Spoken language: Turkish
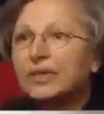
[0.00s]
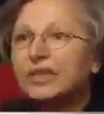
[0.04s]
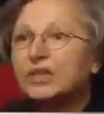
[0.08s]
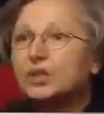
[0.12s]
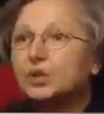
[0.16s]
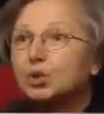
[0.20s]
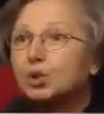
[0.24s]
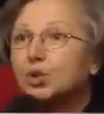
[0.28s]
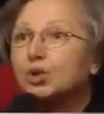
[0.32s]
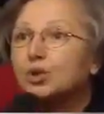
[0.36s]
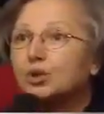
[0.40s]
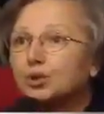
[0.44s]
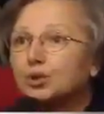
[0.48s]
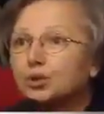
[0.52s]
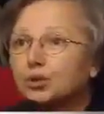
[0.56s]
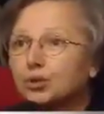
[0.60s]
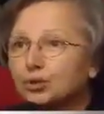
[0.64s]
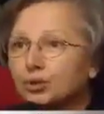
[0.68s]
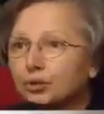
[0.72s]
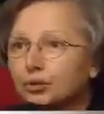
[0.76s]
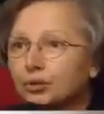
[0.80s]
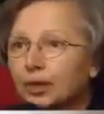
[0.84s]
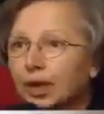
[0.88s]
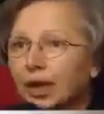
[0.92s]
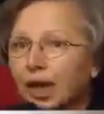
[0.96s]
Biz
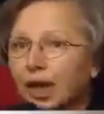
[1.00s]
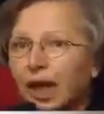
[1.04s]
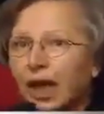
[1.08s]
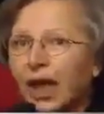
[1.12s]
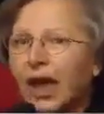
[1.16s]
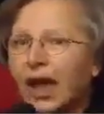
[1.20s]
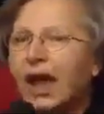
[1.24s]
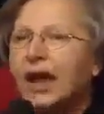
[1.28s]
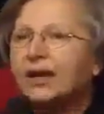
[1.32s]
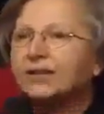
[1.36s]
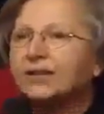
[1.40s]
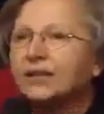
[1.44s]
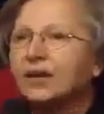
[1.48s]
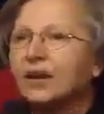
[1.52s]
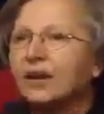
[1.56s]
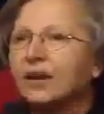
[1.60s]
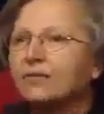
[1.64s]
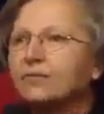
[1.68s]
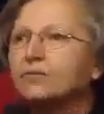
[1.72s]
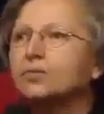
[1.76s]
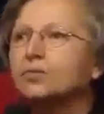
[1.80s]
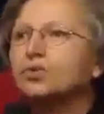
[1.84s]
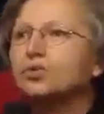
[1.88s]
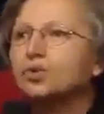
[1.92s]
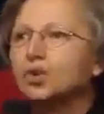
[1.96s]
Türküz. Her
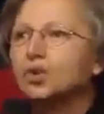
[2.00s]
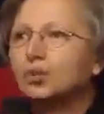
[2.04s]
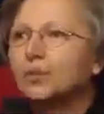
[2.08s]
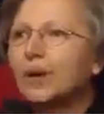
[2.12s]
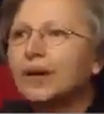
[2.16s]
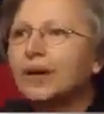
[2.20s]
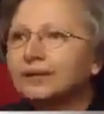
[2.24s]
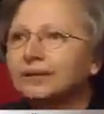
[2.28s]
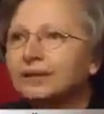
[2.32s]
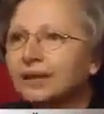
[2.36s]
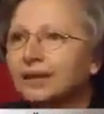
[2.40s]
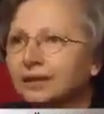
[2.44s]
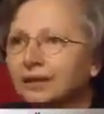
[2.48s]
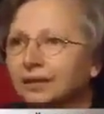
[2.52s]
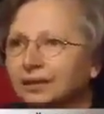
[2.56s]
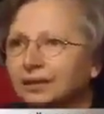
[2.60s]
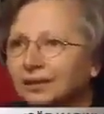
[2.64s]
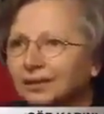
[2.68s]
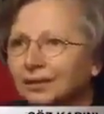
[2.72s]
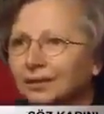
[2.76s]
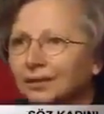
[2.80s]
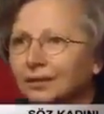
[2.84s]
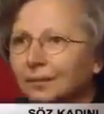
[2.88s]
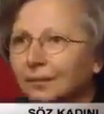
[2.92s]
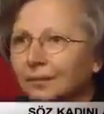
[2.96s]
tarafımız düşman
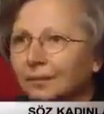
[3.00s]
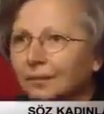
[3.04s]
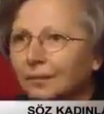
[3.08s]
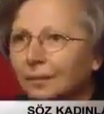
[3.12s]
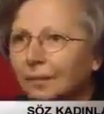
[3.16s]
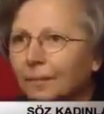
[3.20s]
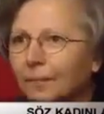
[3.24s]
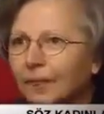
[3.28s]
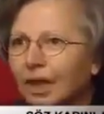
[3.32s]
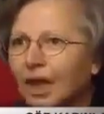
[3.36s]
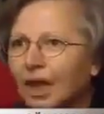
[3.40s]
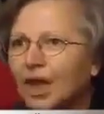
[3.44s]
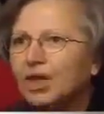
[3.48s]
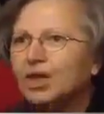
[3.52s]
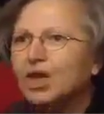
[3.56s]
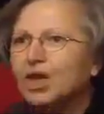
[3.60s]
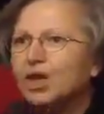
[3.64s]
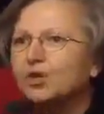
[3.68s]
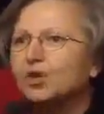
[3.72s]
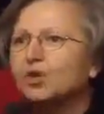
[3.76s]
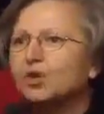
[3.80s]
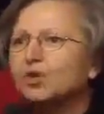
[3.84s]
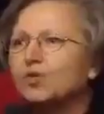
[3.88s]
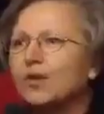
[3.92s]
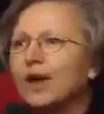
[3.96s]
sarılı.
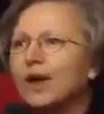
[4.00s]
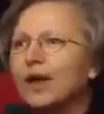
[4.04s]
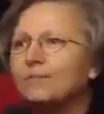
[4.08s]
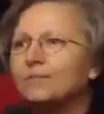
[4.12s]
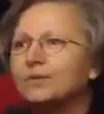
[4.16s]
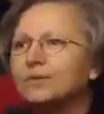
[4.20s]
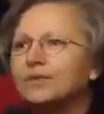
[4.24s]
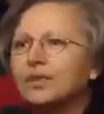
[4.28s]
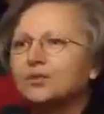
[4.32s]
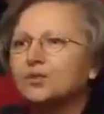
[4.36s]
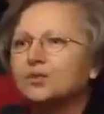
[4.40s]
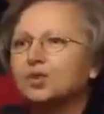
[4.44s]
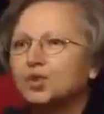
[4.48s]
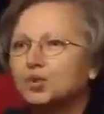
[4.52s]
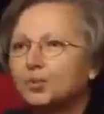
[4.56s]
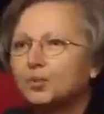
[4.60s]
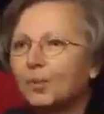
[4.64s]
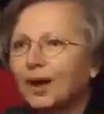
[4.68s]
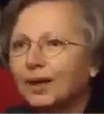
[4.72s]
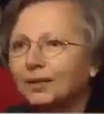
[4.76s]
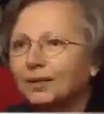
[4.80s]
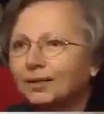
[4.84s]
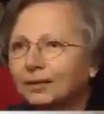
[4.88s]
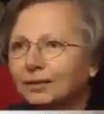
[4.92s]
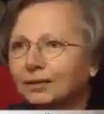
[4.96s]
Yedi düvel bize
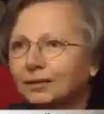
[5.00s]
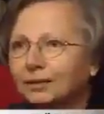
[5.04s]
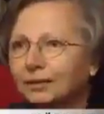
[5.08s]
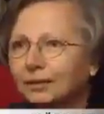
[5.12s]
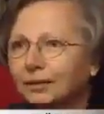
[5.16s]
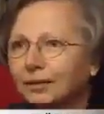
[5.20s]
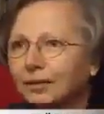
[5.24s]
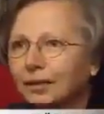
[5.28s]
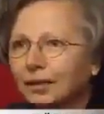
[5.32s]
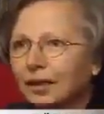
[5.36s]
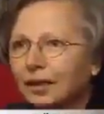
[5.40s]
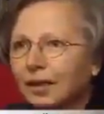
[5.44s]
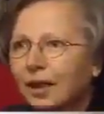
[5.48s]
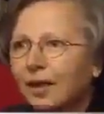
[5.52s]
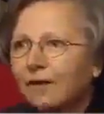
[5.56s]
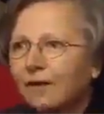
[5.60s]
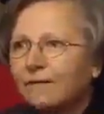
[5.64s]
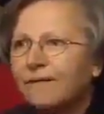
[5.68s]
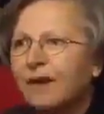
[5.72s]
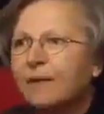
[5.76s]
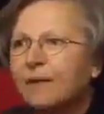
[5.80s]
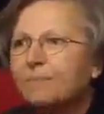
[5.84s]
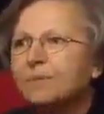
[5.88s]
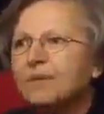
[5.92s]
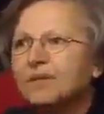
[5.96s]
düşman.
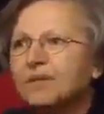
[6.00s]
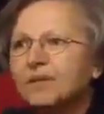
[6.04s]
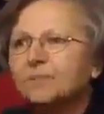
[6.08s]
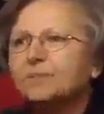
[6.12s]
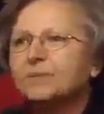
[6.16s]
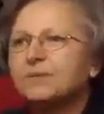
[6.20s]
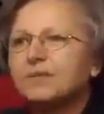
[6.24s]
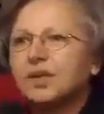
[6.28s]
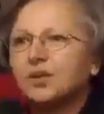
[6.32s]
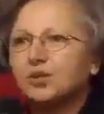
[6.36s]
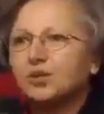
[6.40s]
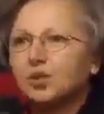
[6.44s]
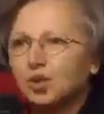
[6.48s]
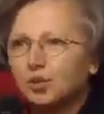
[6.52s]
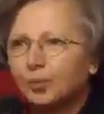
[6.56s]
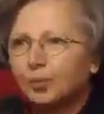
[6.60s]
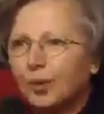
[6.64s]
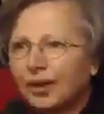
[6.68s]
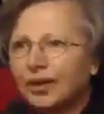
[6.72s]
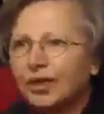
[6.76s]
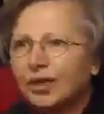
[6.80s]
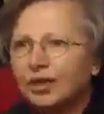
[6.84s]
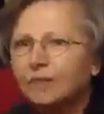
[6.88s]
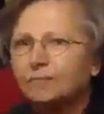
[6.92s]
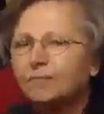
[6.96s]
Ve bizi bize
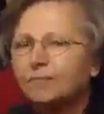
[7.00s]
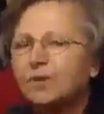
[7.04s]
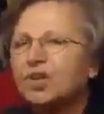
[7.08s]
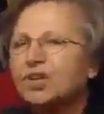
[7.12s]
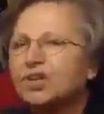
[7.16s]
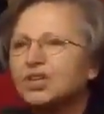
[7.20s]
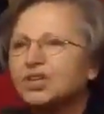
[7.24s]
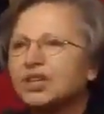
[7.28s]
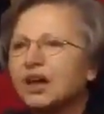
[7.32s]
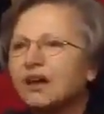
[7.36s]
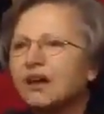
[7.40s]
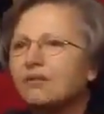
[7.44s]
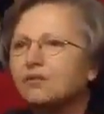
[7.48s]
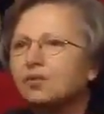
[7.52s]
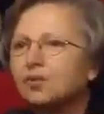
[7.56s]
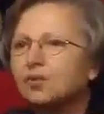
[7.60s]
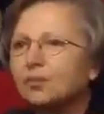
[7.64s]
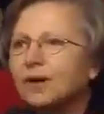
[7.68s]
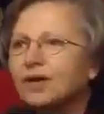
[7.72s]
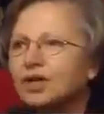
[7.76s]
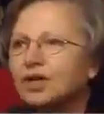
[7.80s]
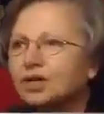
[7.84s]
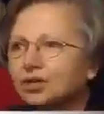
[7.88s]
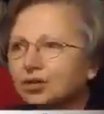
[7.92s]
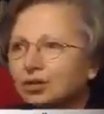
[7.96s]
düşman edip içten
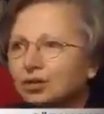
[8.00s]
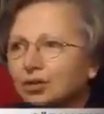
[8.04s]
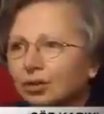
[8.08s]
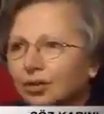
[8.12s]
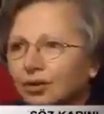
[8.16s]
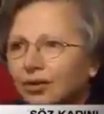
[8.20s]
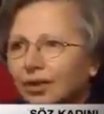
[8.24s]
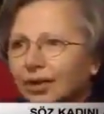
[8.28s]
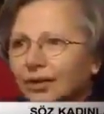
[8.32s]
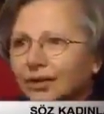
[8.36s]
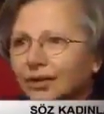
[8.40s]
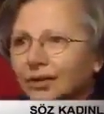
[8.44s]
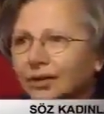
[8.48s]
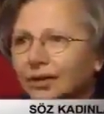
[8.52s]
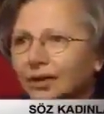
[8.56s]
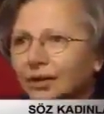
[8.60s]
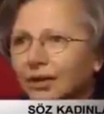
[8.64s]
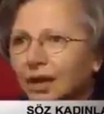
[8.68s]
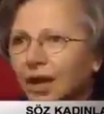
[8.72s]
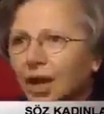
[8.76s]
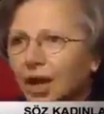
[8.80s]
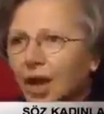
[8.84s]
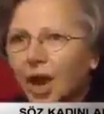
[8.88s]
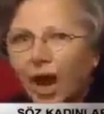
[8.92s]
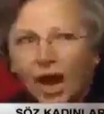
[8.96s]
vurmak istiyorlar.
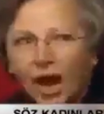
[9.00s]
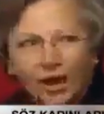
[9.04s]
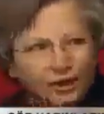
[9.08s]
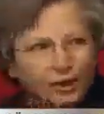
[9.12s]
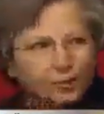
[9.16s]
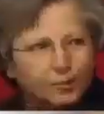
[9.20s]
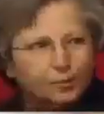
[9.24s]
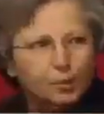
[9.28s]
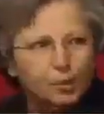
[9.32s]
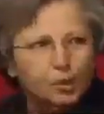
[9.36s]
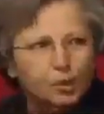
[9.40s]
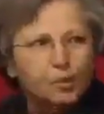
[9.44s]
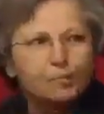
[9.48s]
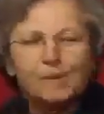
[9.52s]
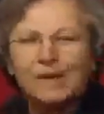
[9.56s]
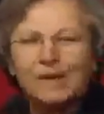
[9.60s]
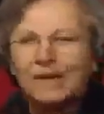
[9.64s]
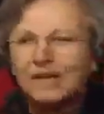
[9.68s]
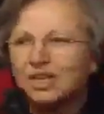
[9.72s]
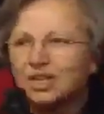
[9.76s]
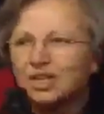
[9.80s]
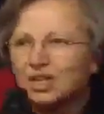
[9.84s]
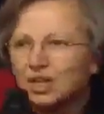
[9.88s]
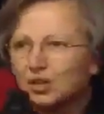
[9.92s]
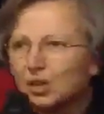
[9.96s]
Artık bunun
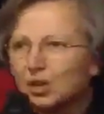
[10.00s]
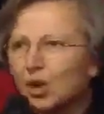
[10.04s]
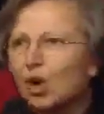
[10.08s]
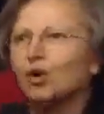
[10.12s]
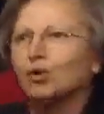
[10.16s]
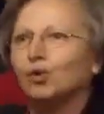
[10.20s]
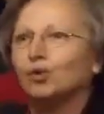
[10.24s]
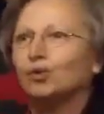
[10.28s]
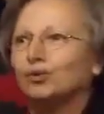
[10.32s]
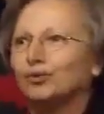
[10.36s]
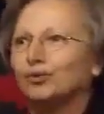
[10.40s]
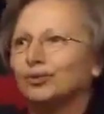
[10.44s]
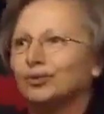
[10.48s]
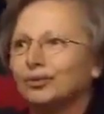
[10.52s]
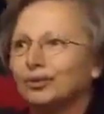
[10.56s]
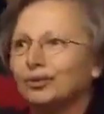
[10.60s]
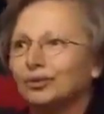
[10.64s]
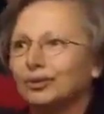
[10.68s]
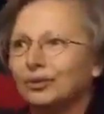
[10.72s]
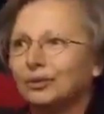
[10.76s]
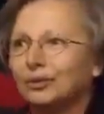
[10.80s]
bilincinde olun.